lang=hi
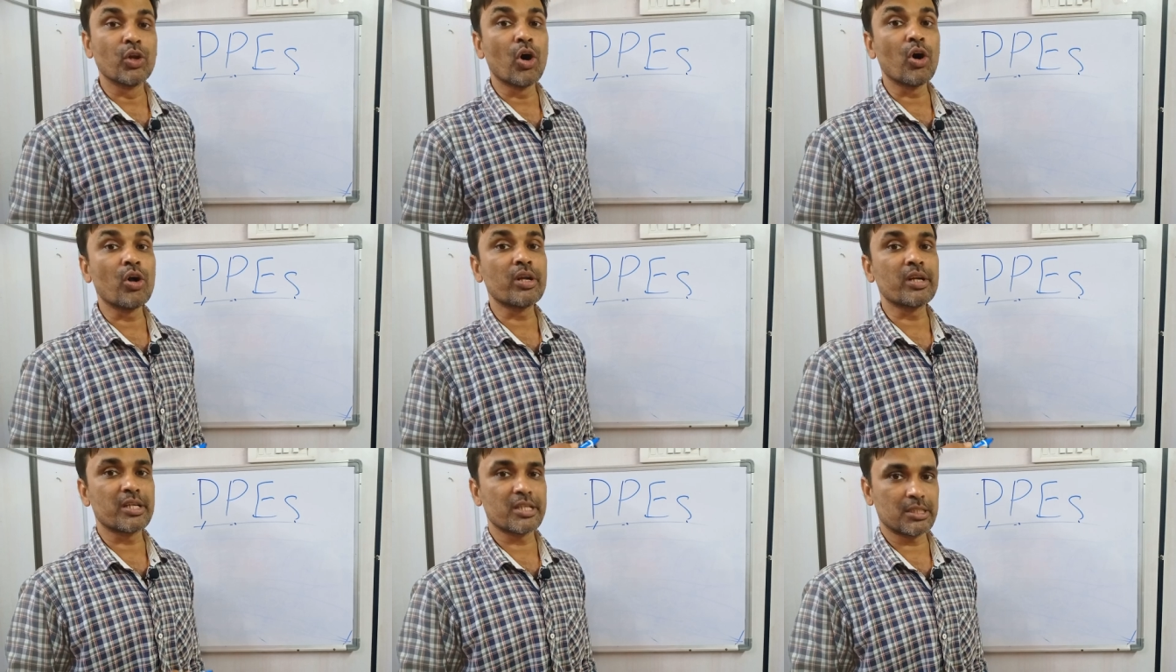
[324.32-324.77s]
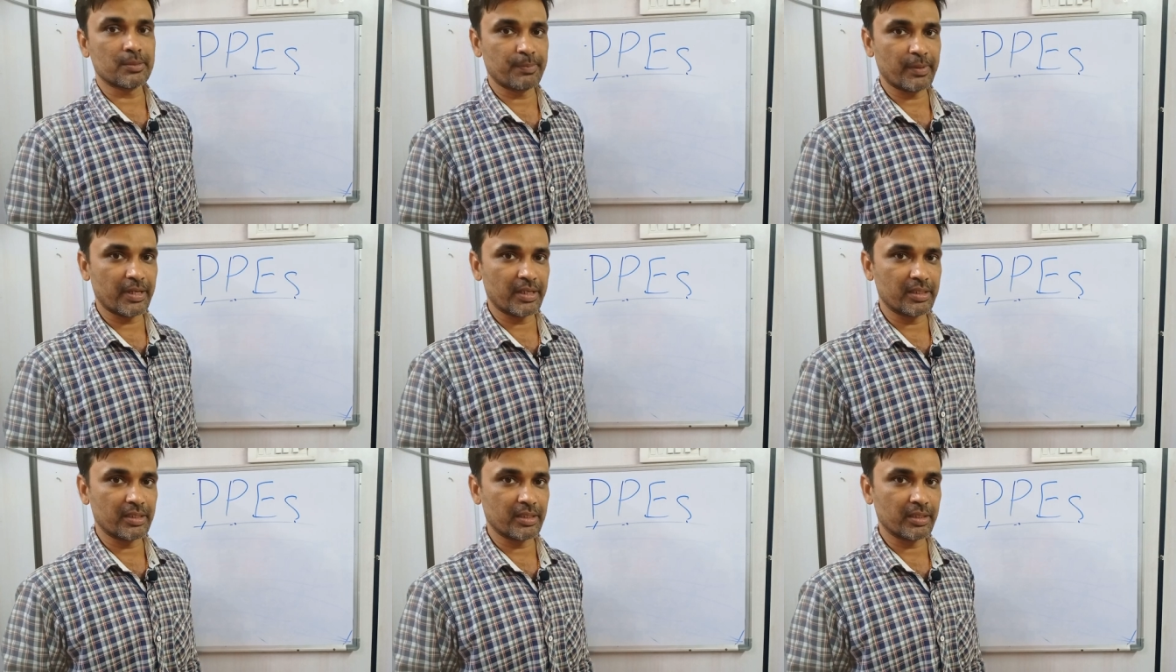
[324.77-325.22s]
नॉन
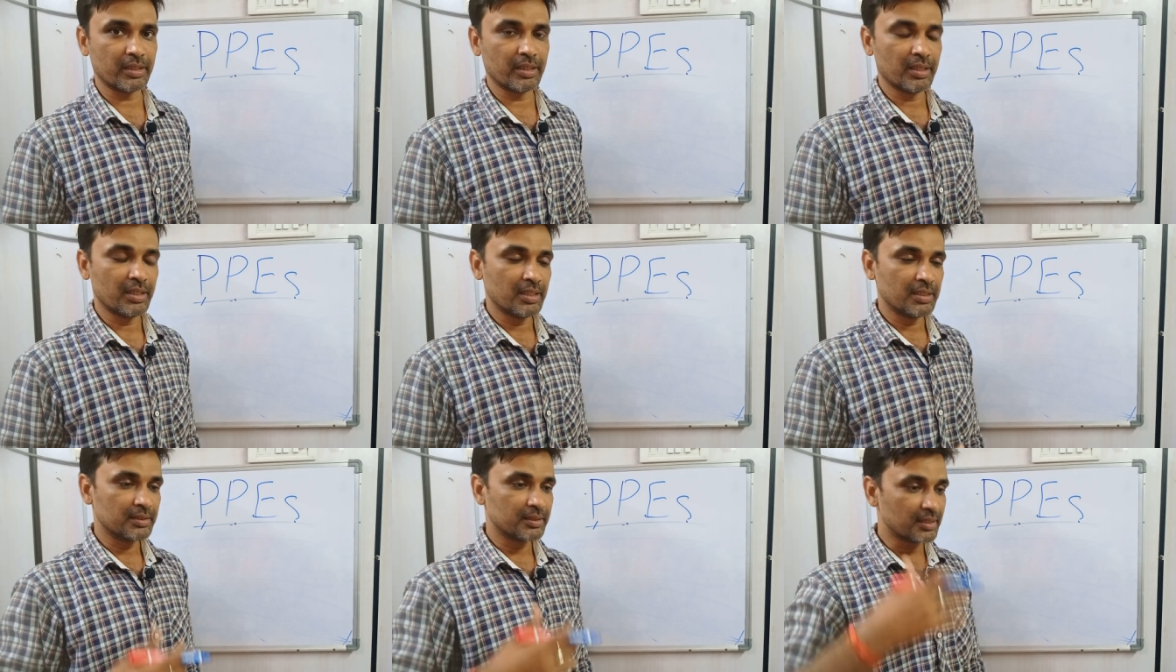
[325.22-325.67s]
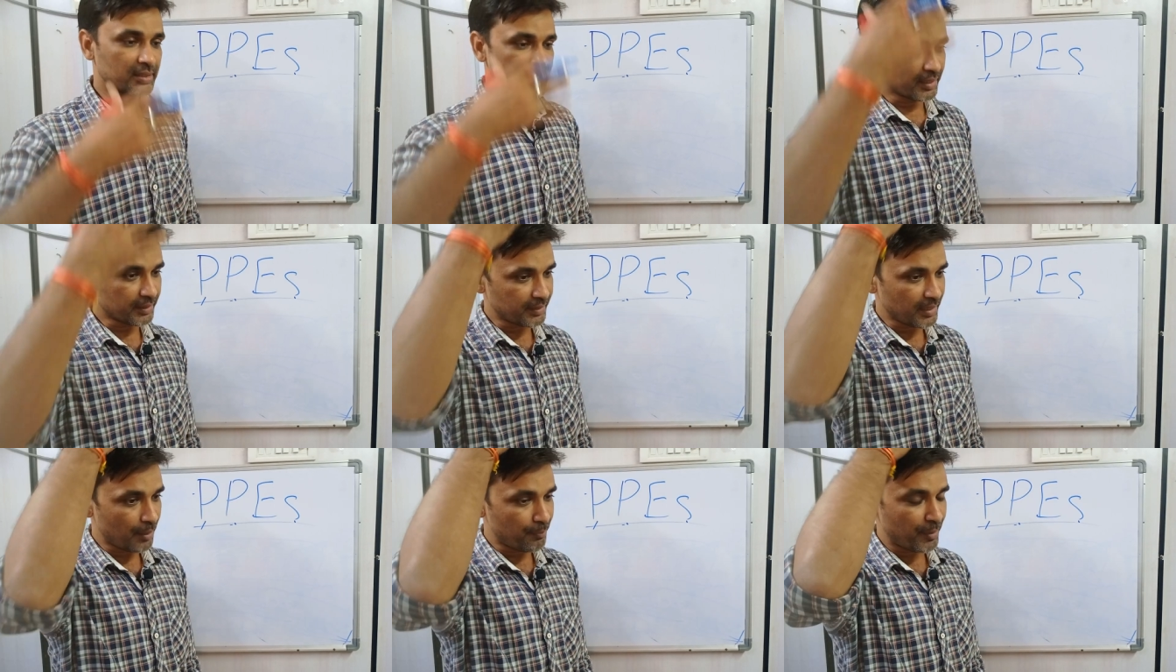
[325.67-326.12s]
रेस्पिरेटरी
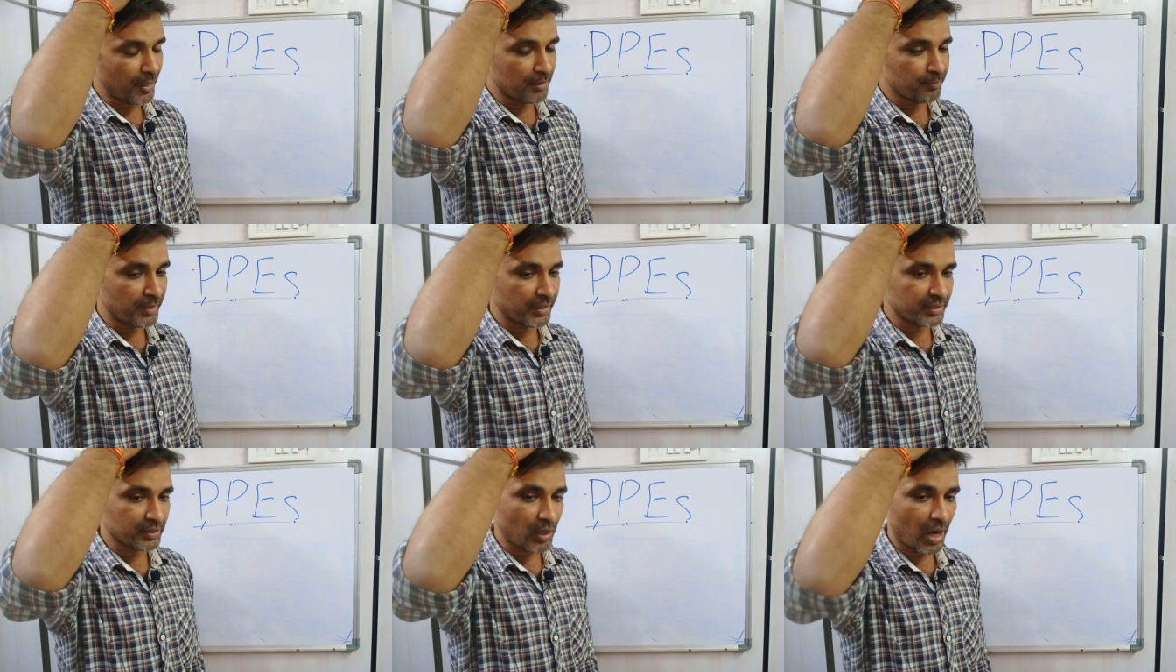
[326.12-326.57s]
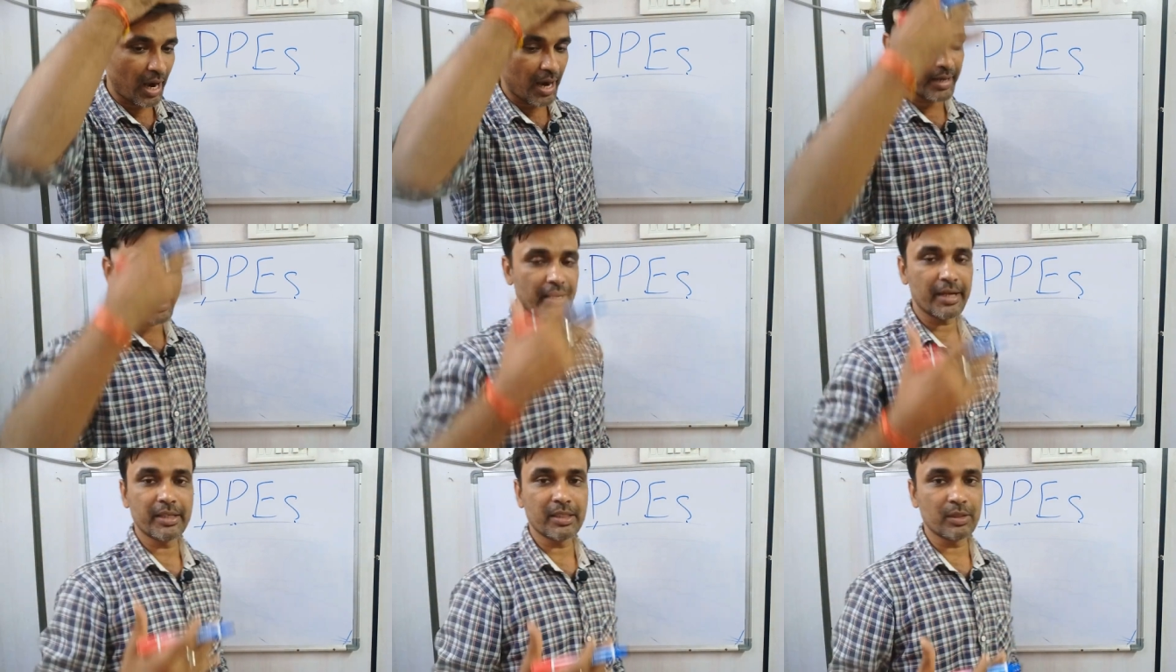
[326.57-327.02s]
जैसे कि आप हेलमेट
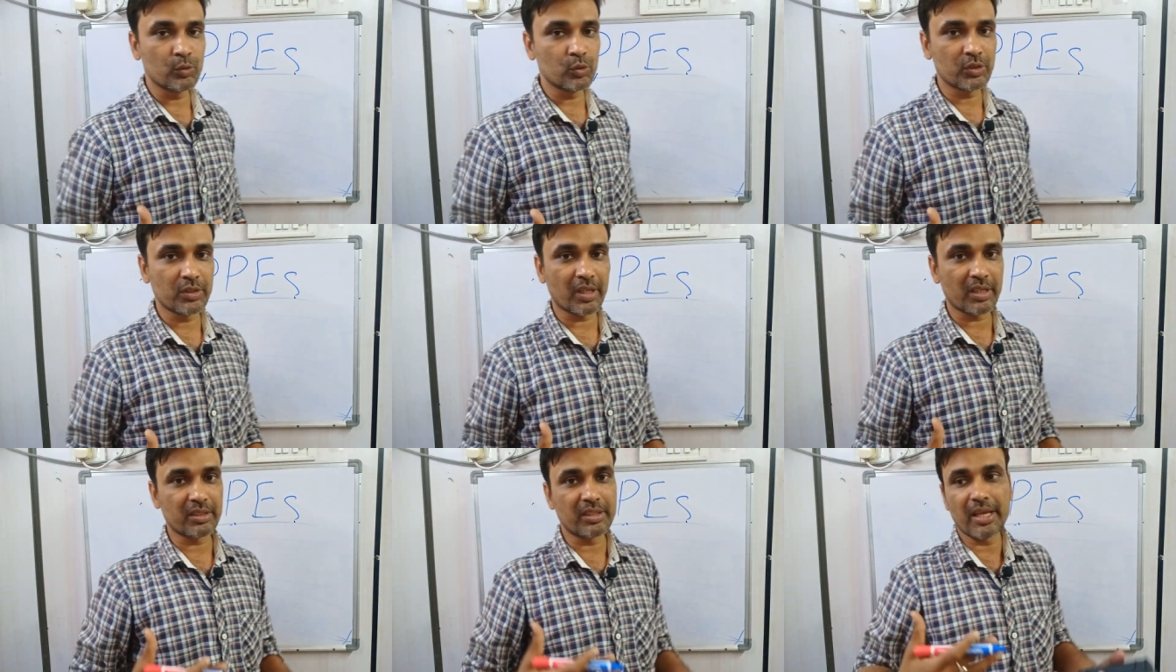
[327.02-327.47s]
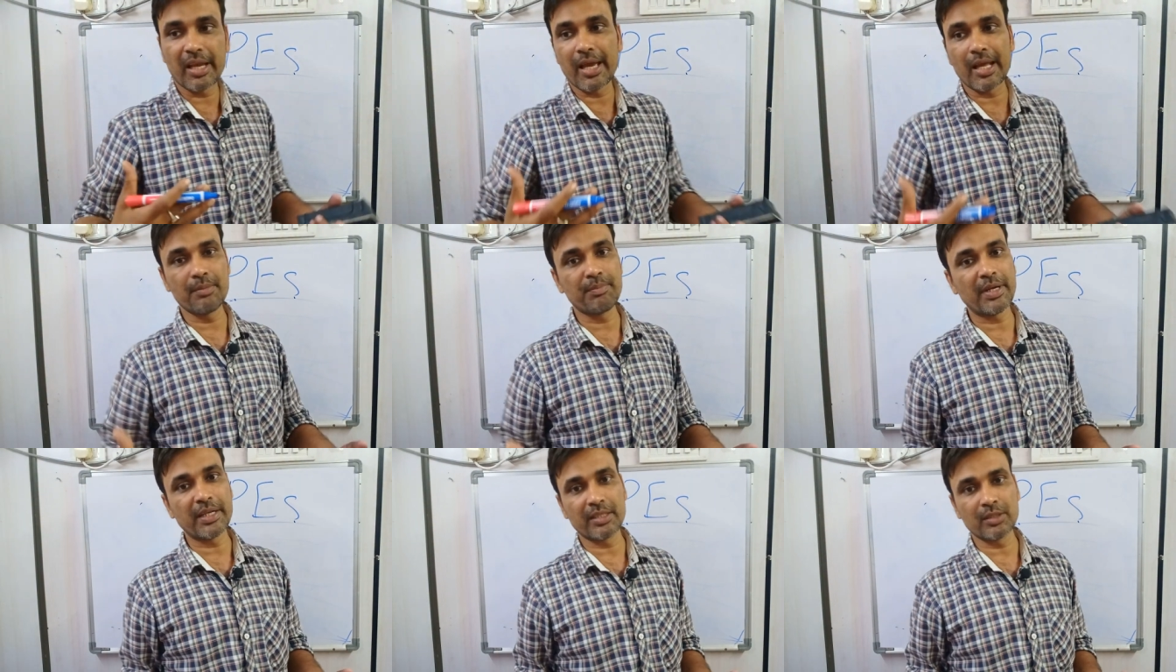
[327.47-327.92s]
हार्ड हेट यूज़ करते हैं
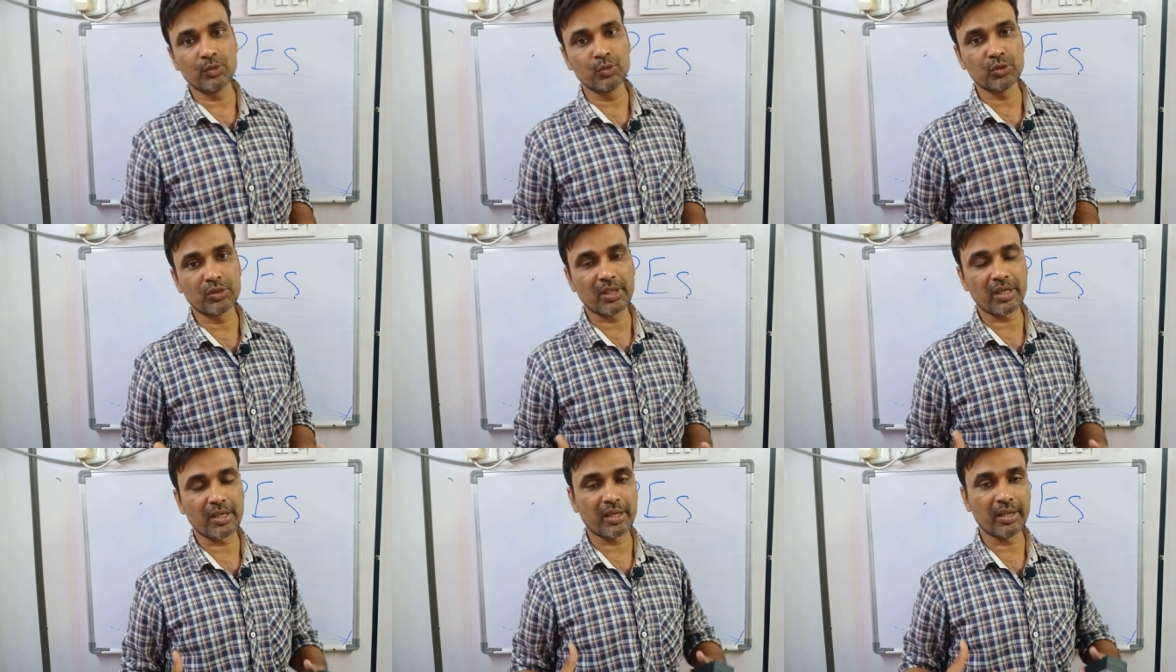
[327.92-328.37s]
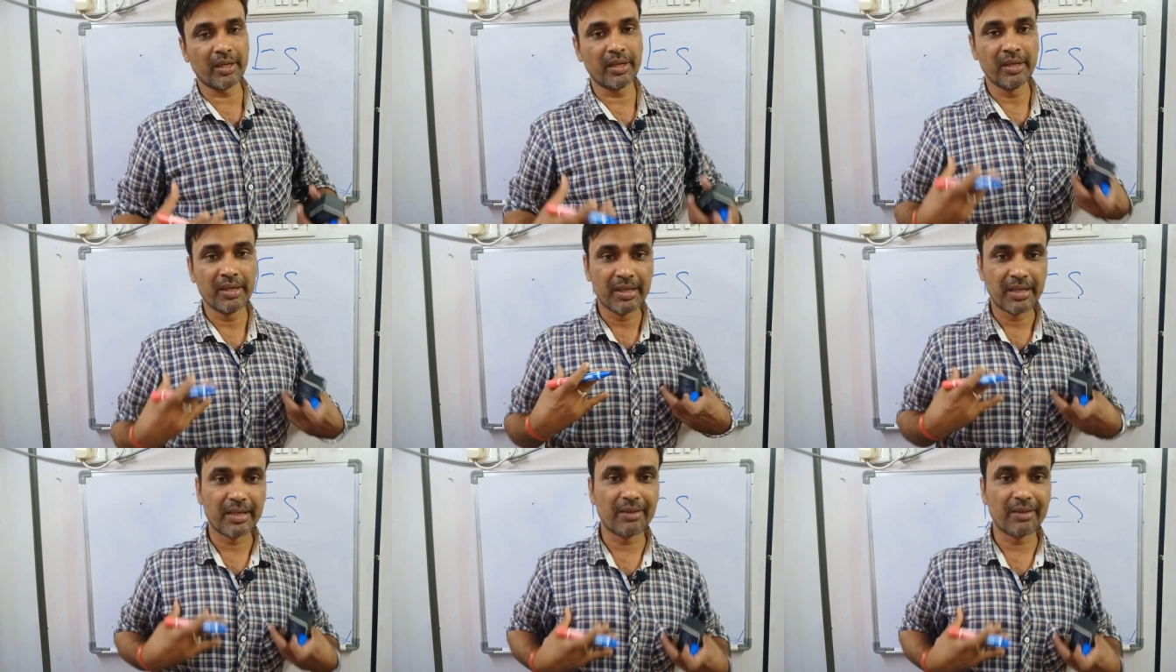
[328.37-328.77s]
हेलमेट यूज़ कर रहे हैं